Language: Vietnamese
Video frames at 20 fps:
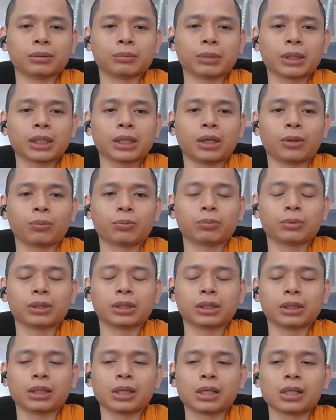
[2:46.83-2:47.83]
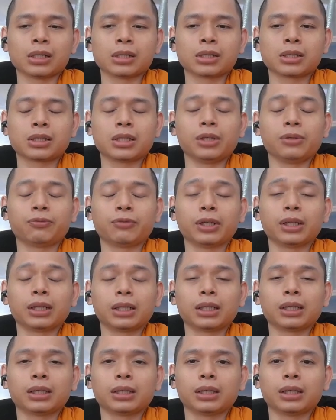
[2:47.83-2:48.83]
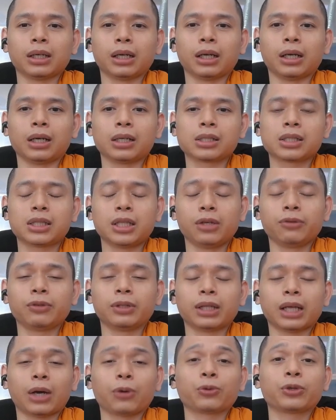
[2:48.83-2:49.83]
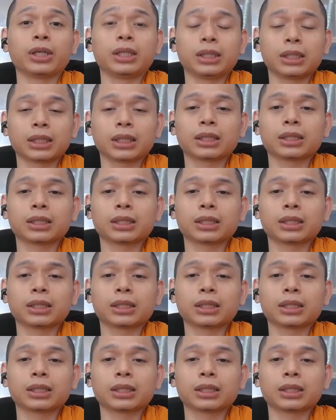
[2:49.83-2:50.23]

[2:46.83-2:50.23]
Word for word: bác học là Stephen à, Stephen Hawking